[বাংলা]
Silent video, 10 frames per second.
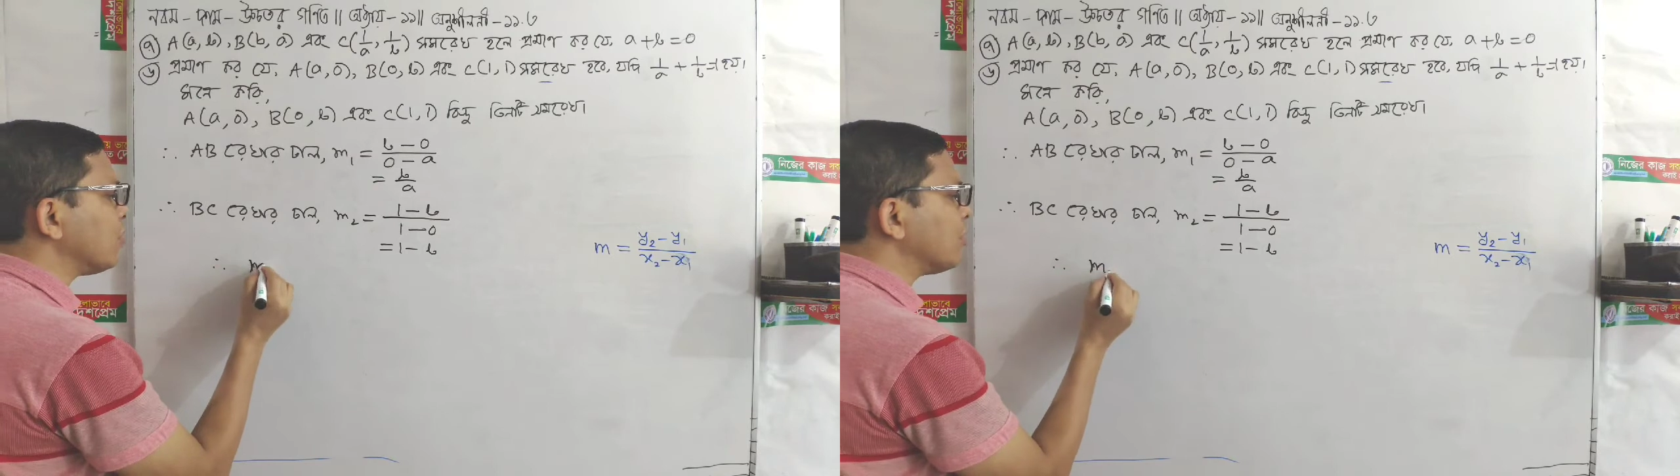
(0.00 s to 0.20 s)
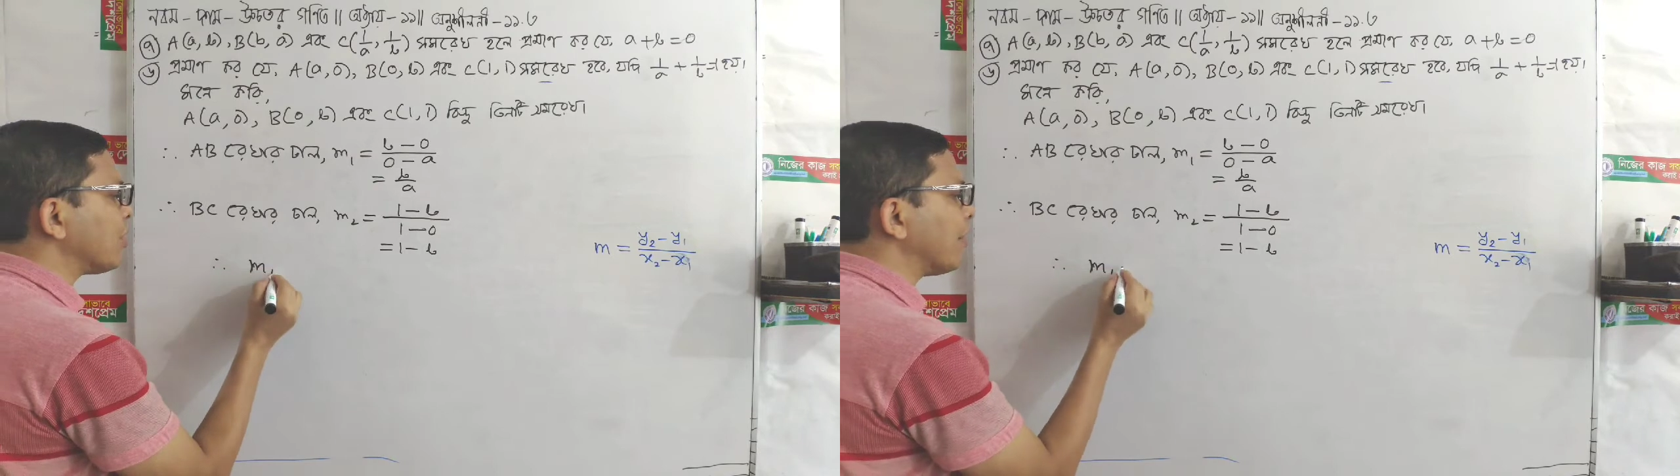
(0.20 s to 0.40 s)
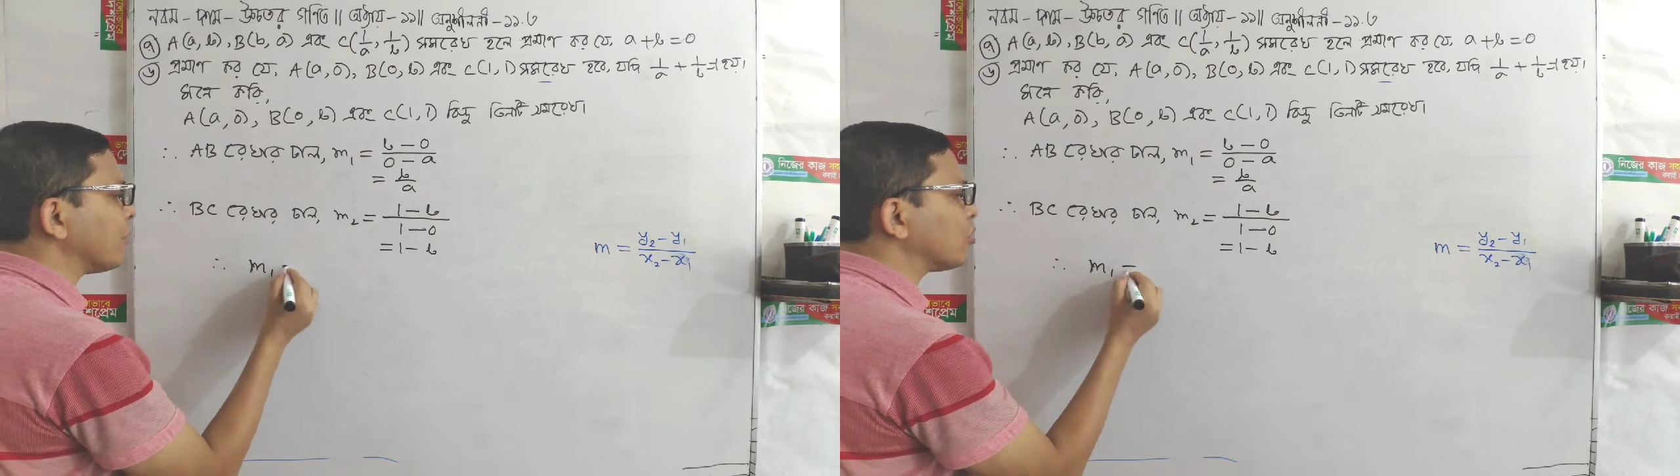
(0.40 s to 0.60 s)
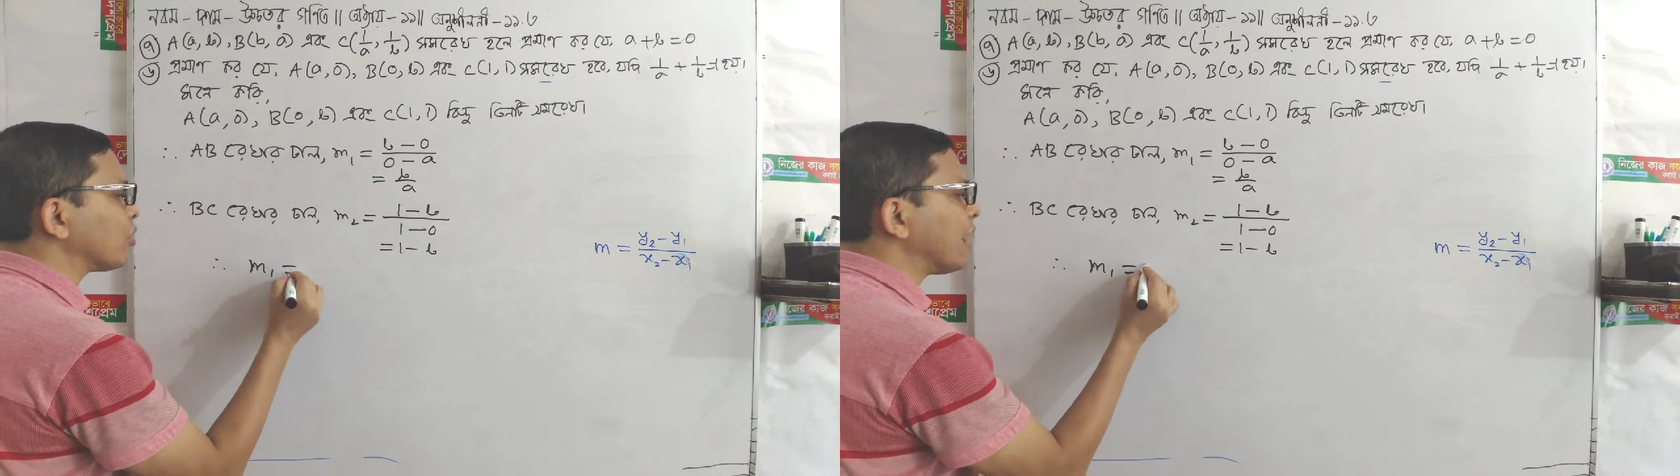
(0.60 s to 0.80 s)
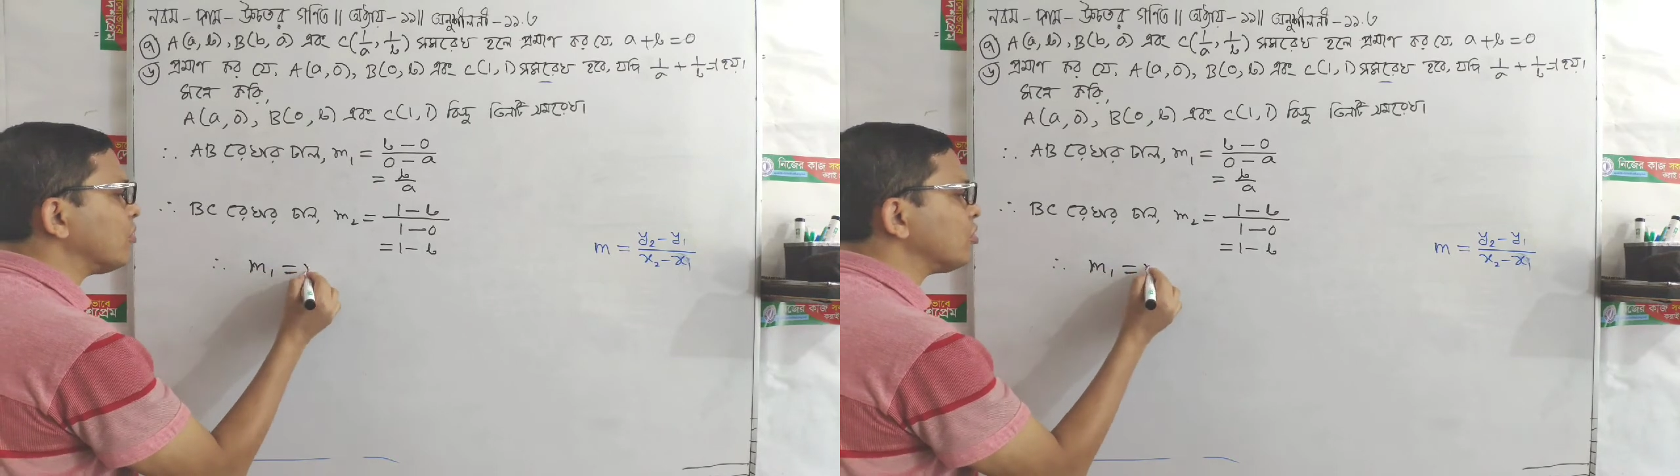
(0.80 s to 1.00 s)
ইকুয়াল টু এম টু
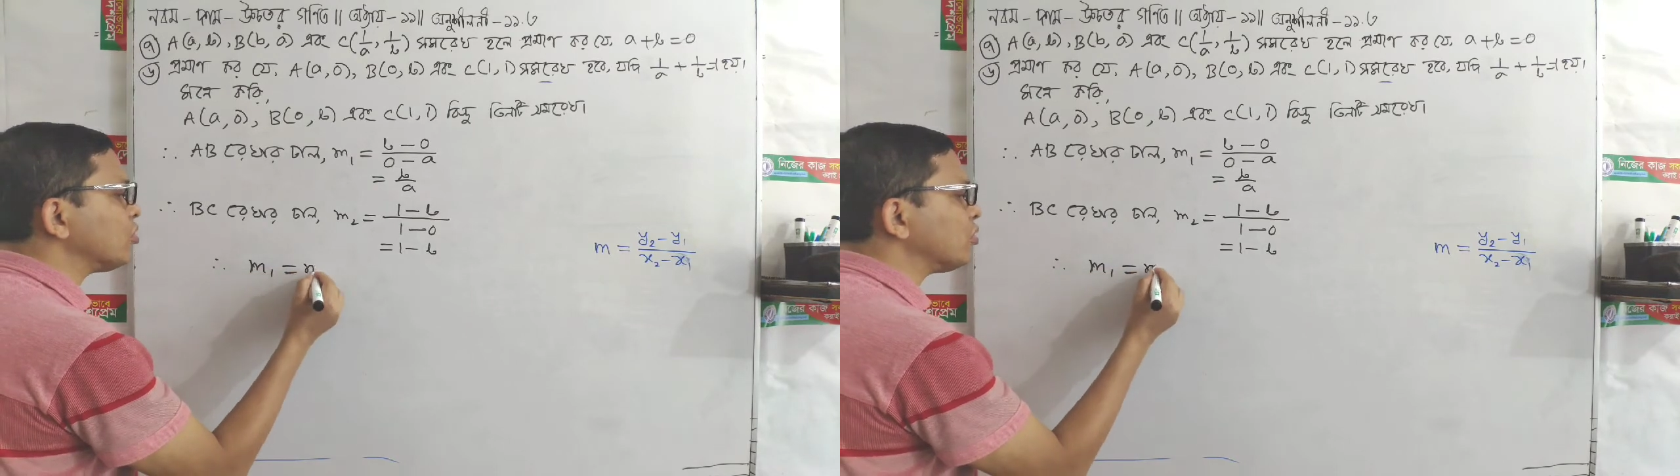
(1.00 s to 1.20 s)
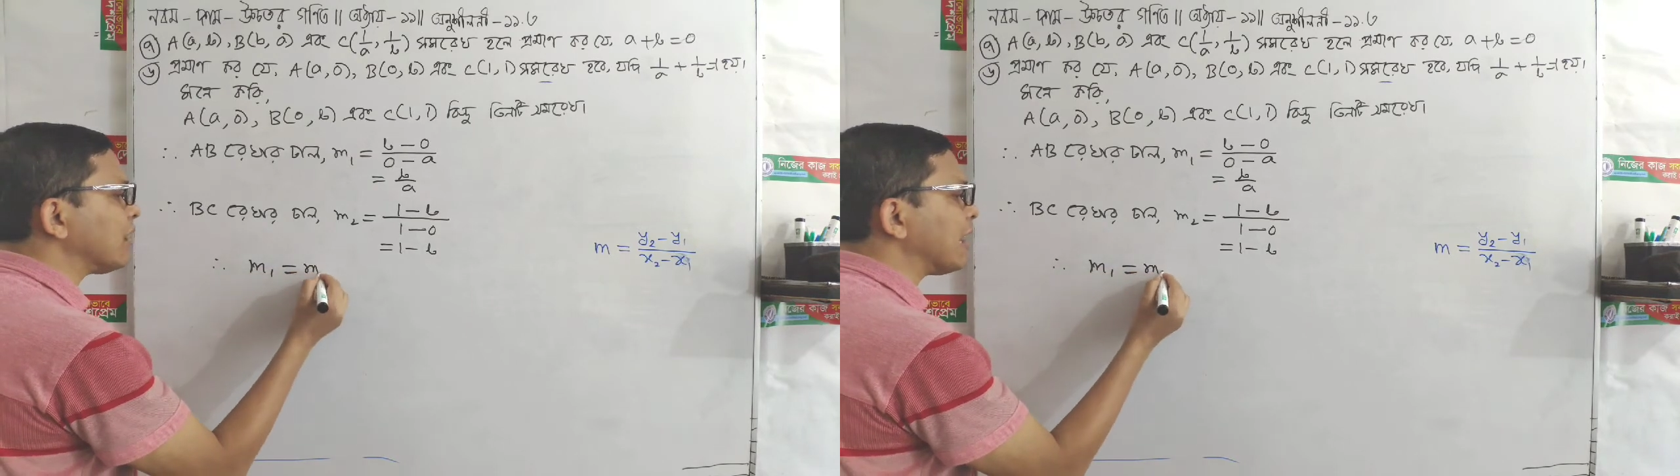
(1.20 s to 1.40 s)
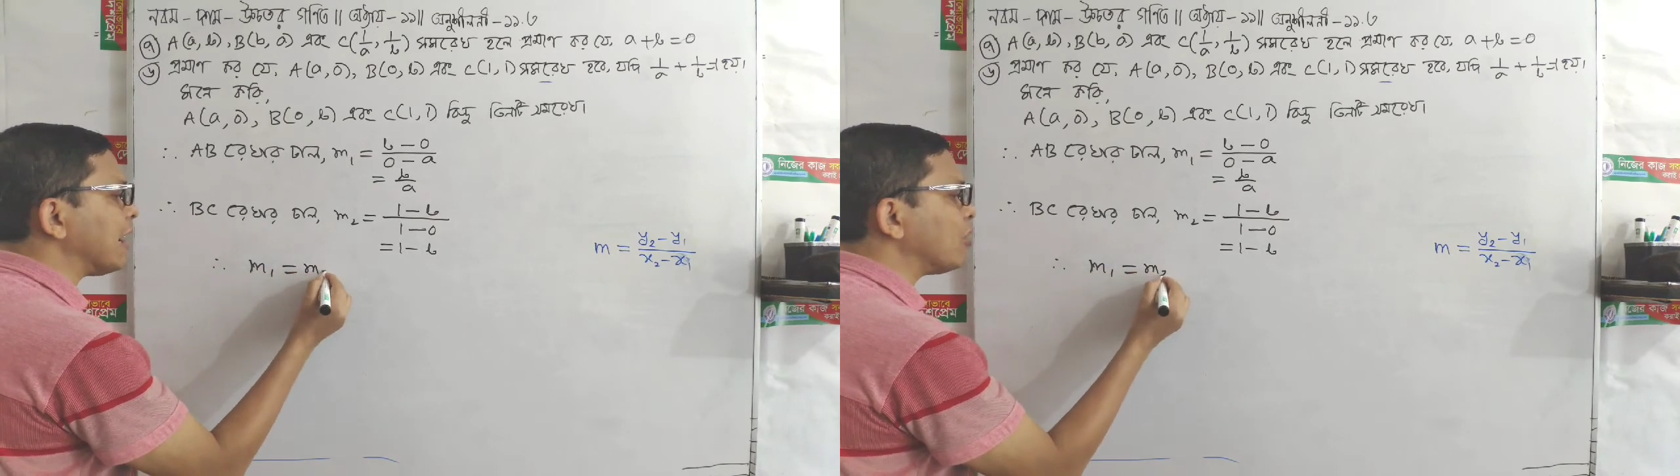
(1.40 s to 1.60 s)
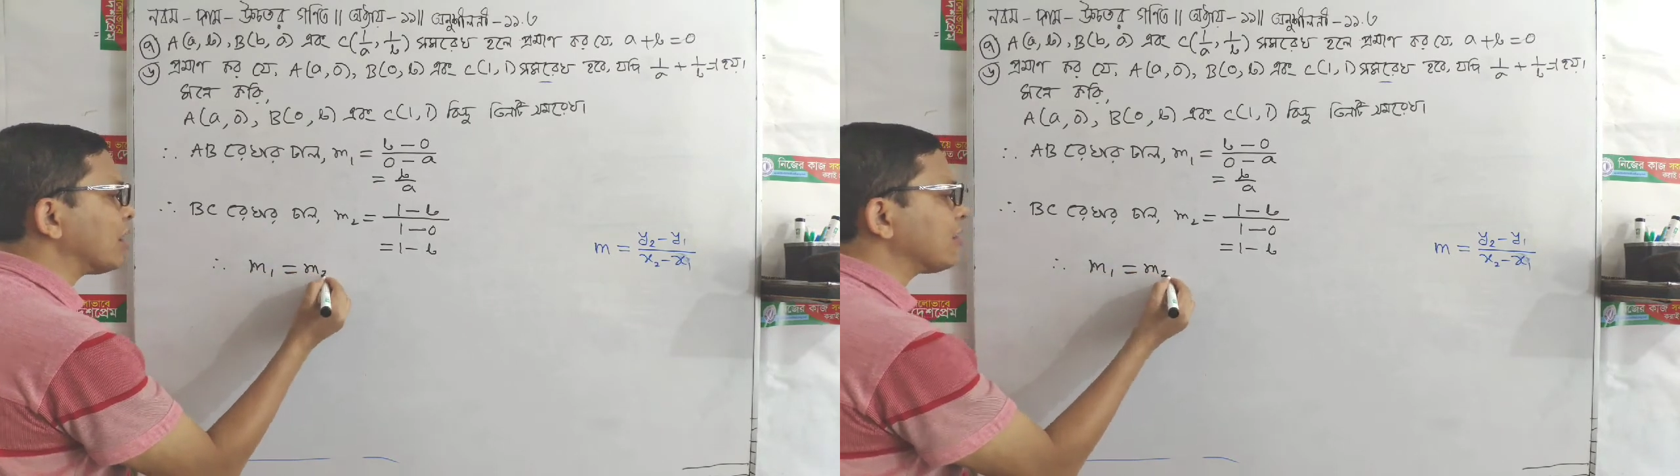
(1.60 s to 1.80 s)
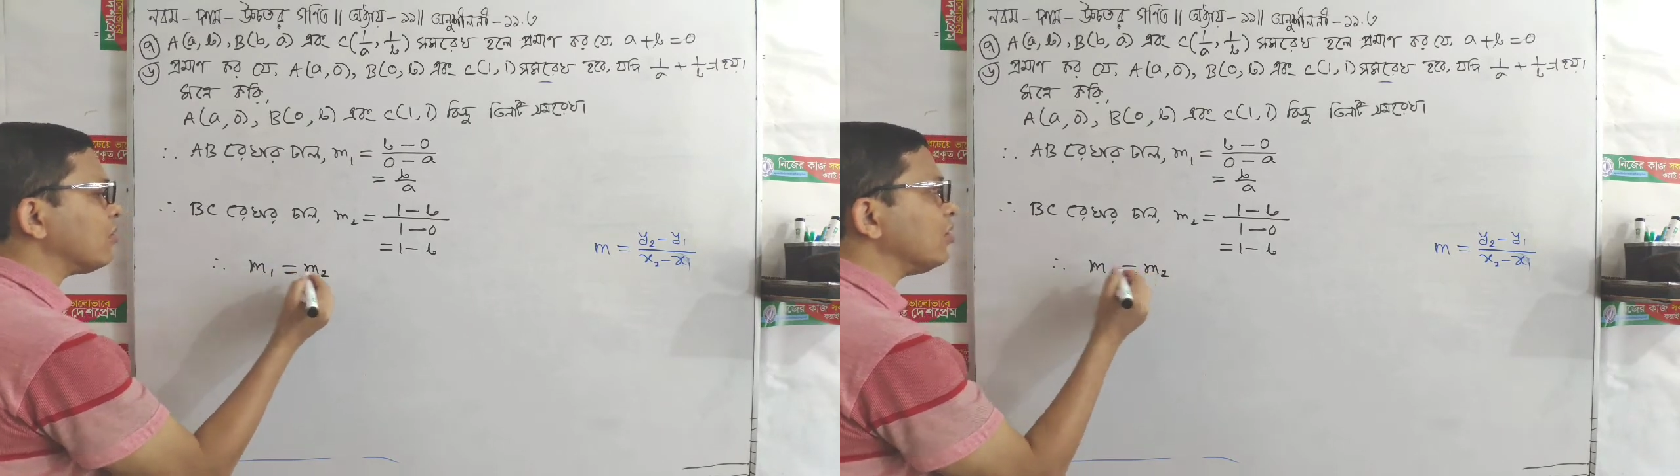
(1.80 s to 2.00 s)
কেন সুতরাং এম
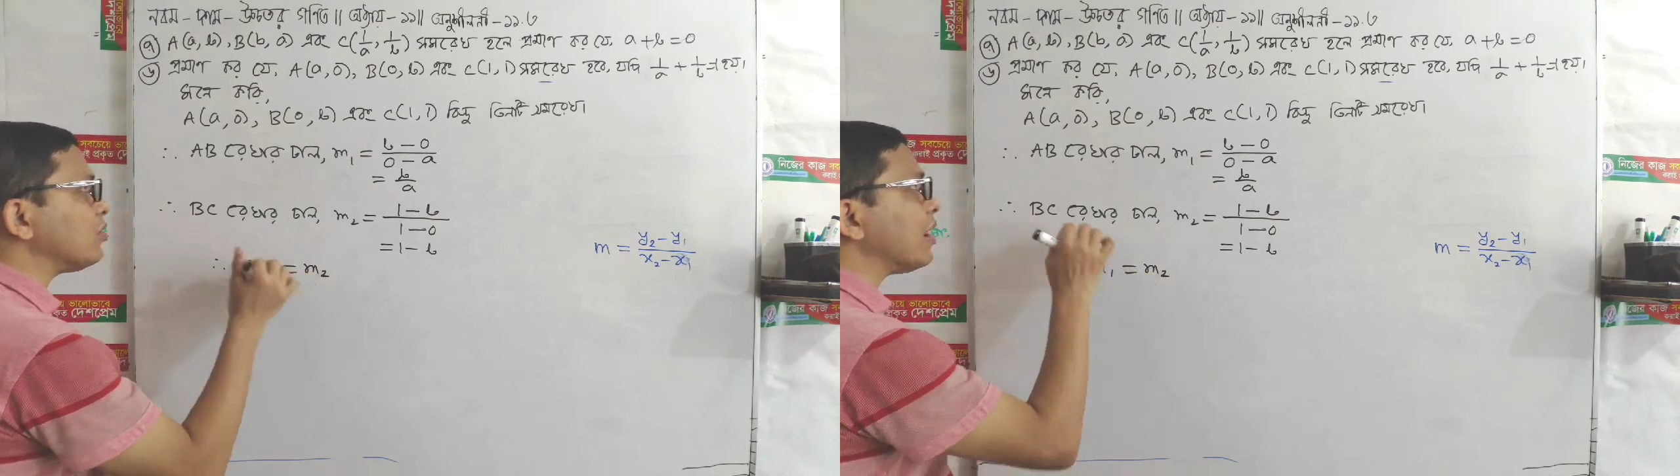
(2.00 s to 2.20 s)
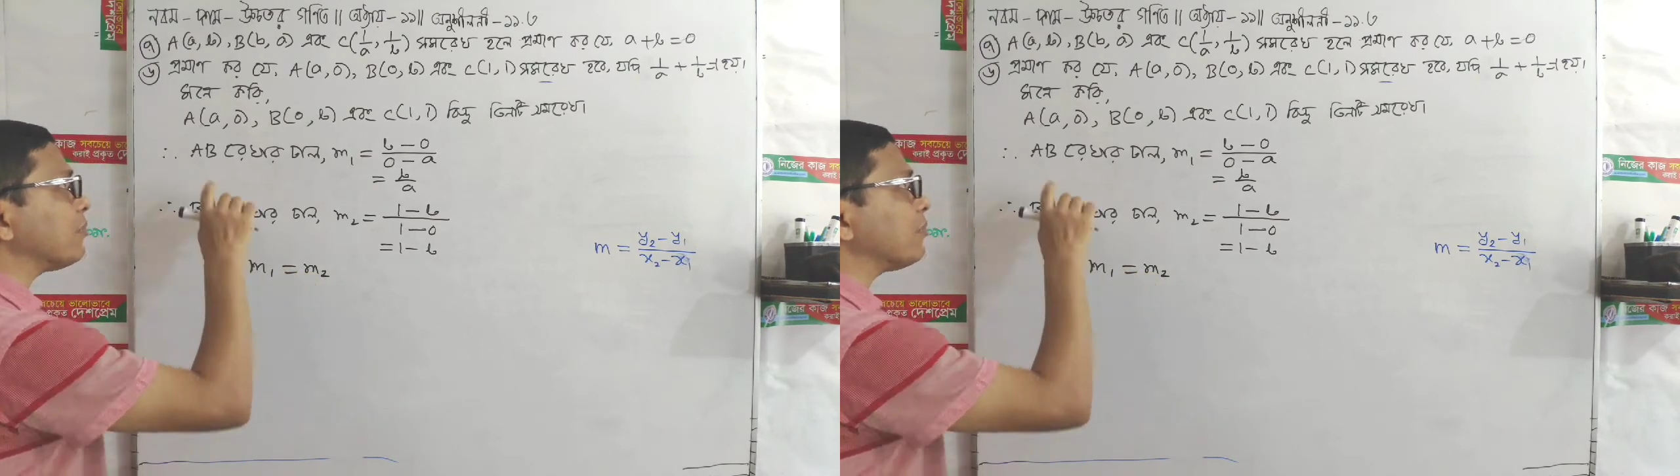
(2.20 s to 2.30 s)
ওয়ান ইকুয়াল টু